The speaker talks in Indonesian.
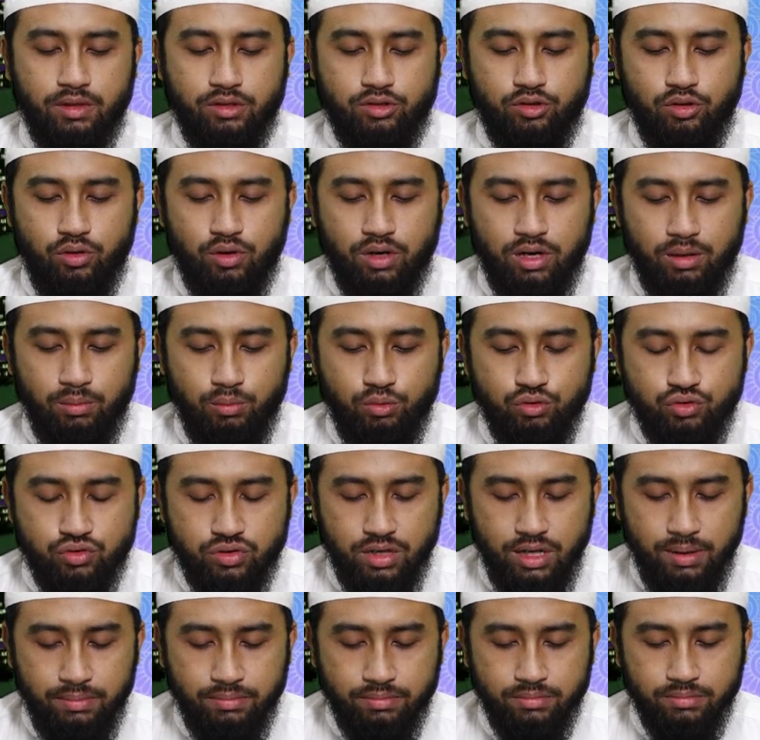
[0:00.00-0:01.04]
seorang
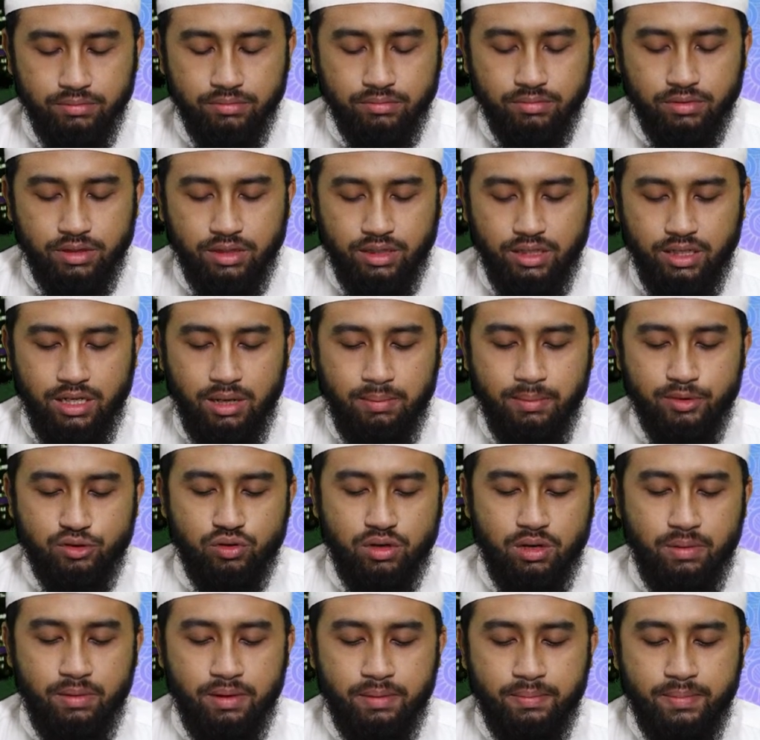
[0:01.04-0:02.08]
muslim ketika
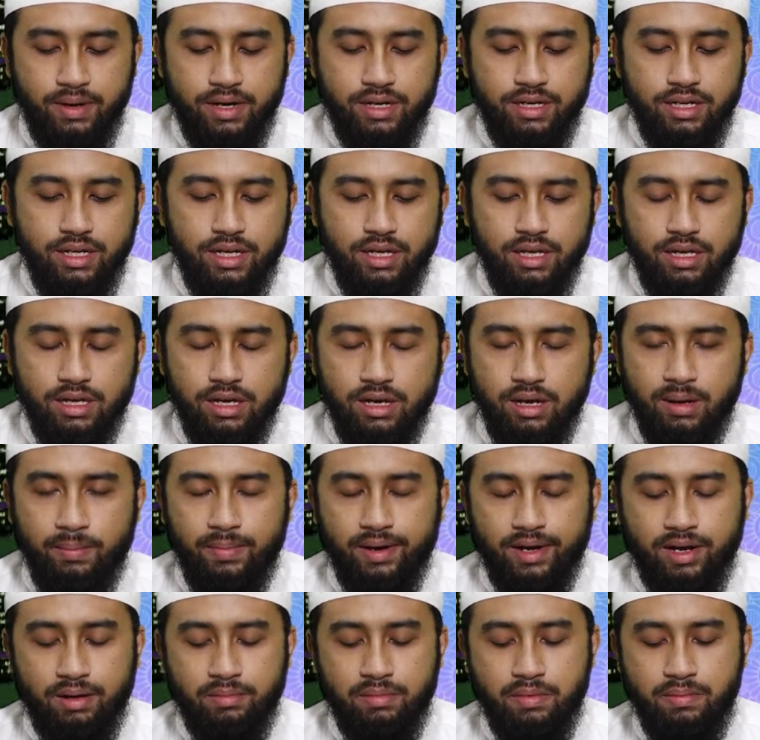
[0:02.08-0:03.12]
masuk kamar mandi
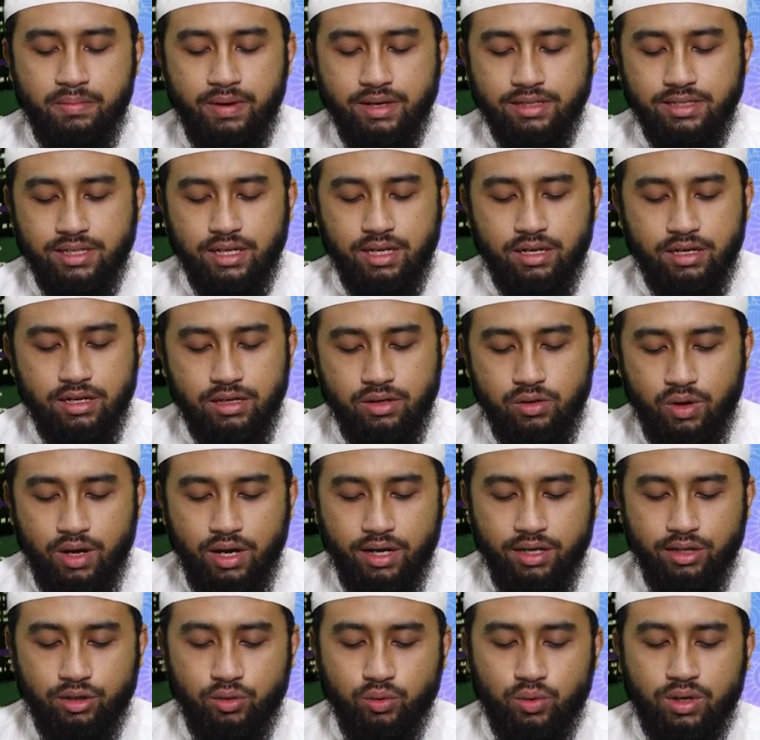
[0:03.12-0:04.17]
maka membaca
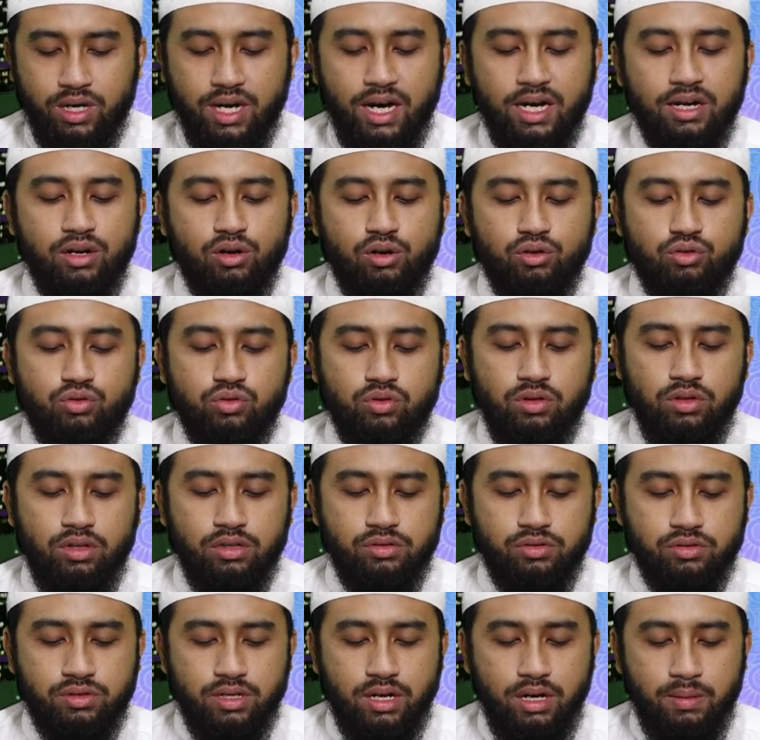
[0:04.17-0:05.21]
doa itu karena Rasulullah
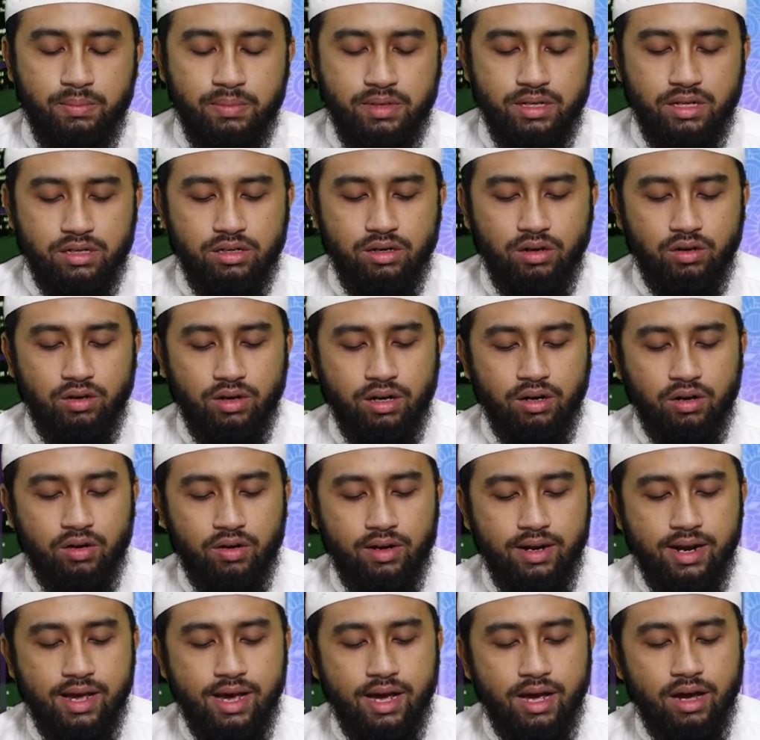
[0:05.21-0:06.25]
SAW idza dakhala
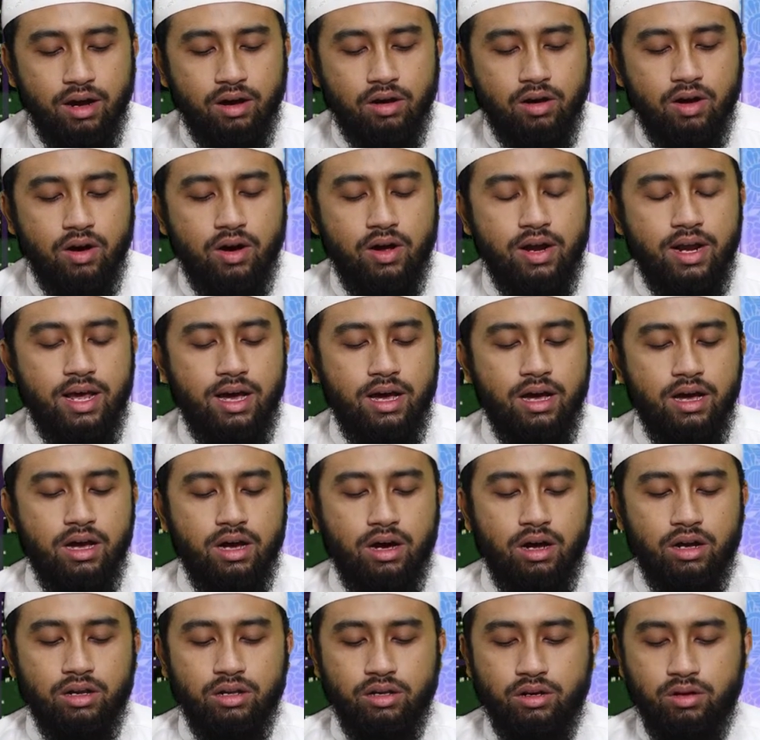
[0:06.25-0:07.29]
al-khala'a
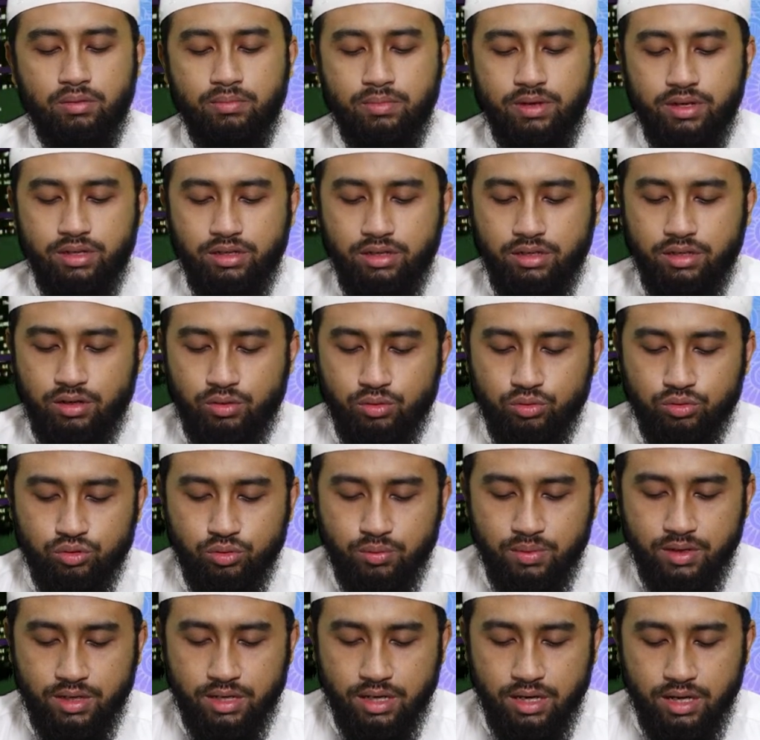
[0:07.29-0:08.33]
qala Allahumma inni
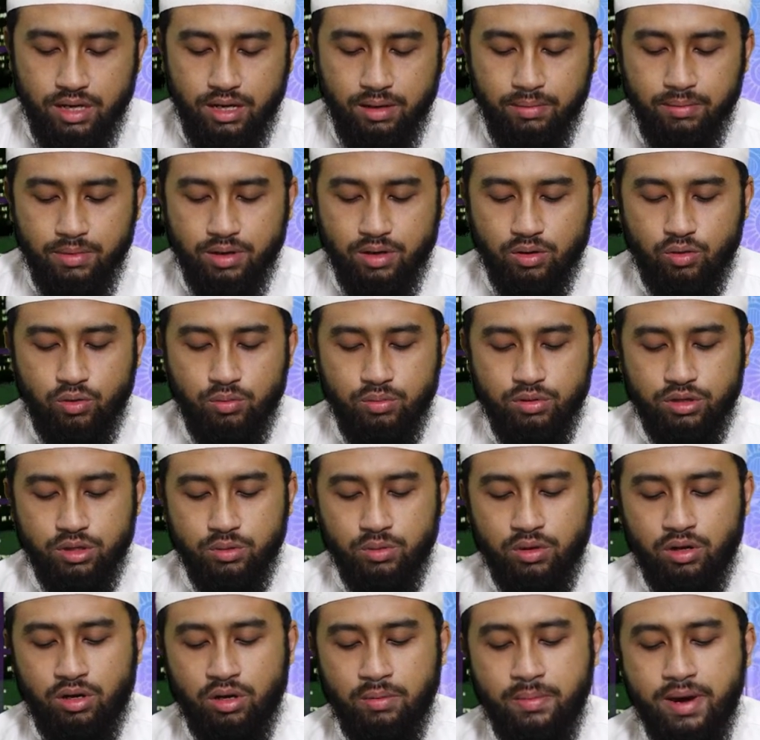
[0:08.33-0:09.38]
a'udzubika minal khubuthi
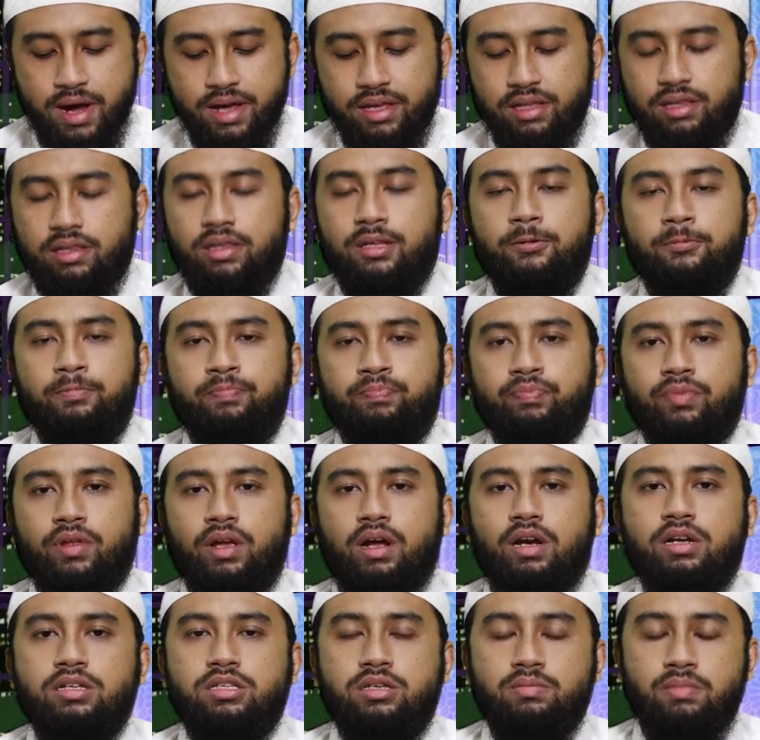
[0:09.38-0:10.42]
wal khaba'ith
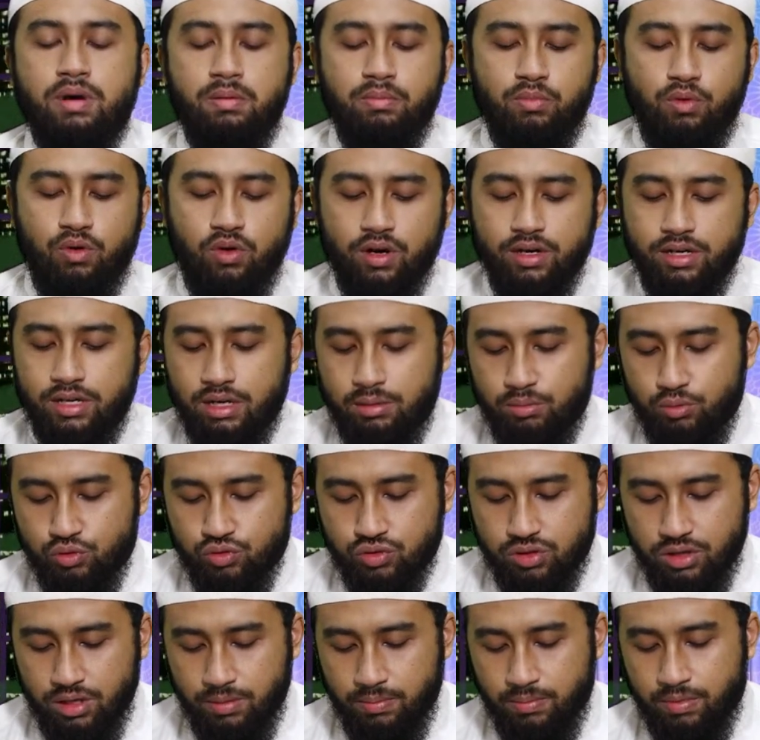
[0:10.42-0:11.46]
hadis Imam Bukhari dan
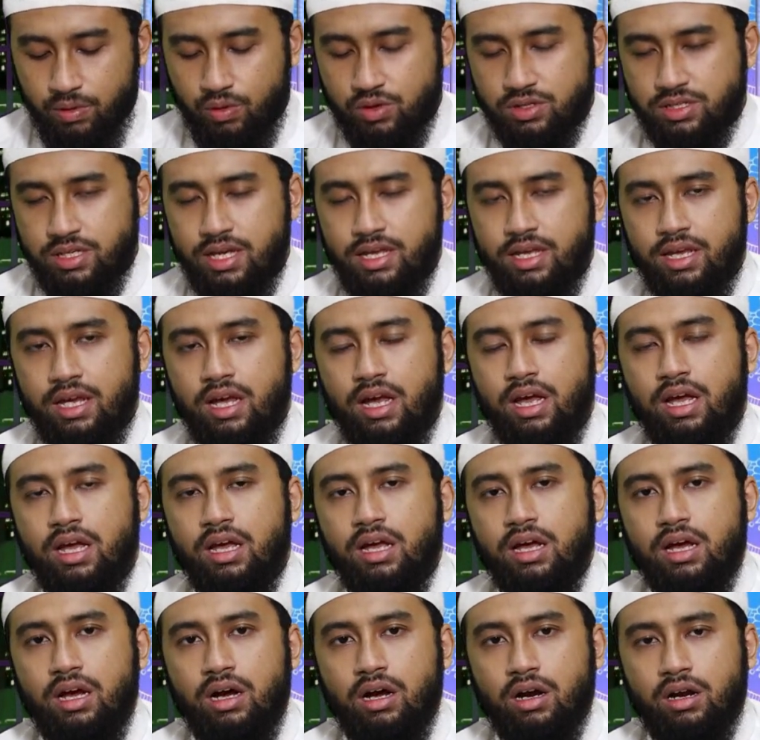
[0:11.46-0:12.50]
Muslim bahwasanya
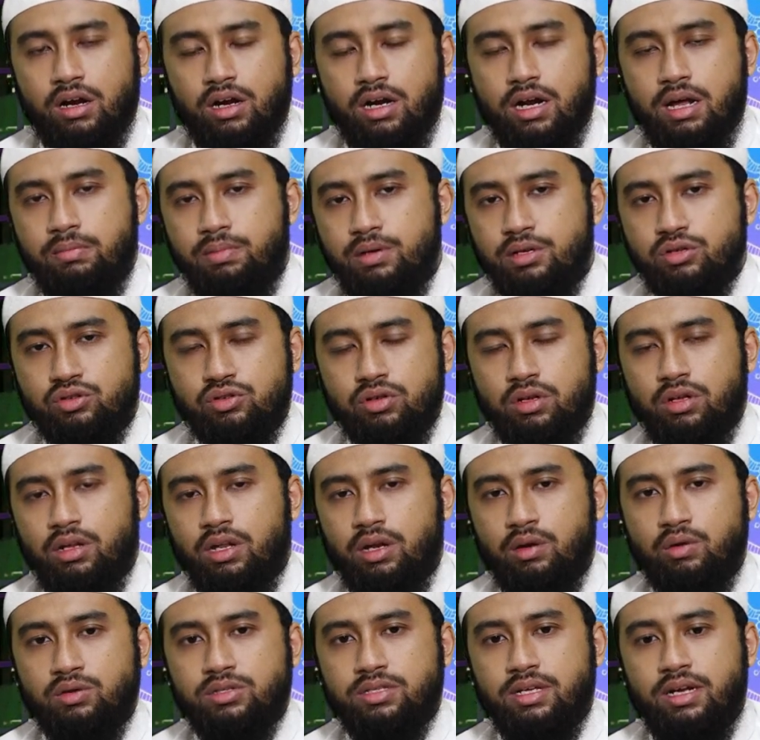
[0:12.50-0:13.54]
Nabi
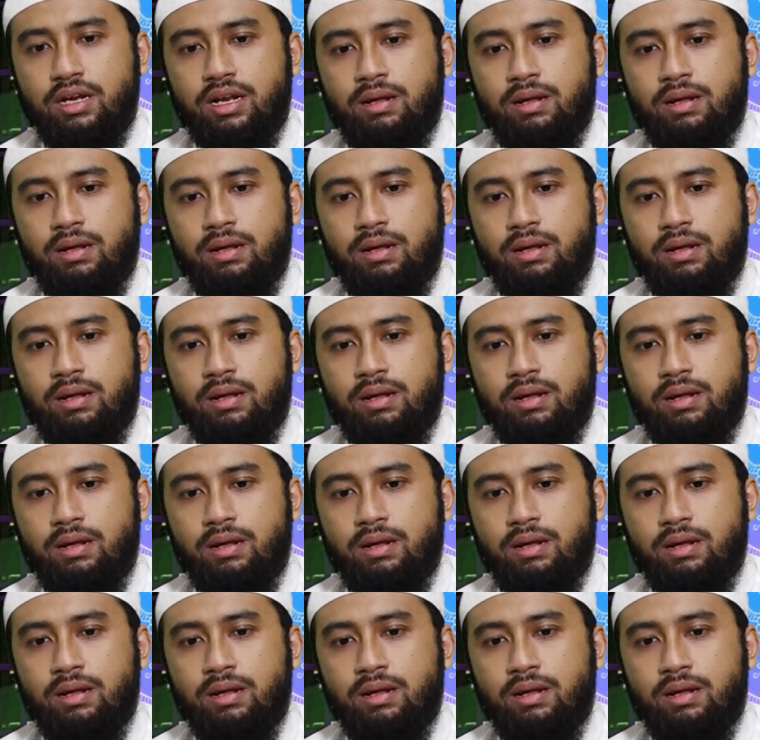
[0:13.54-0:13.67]
SAW